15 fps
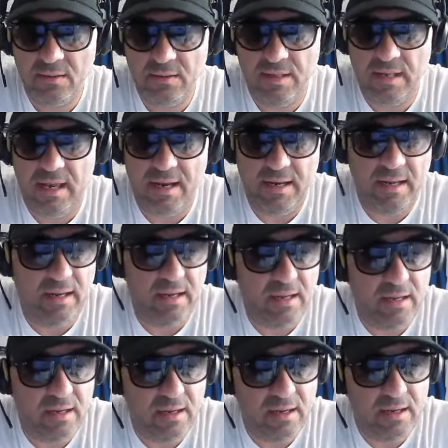ieri
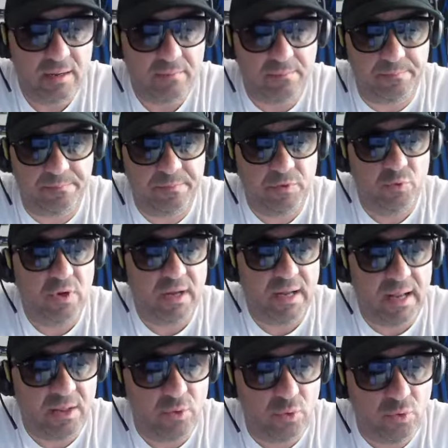eh, in un canale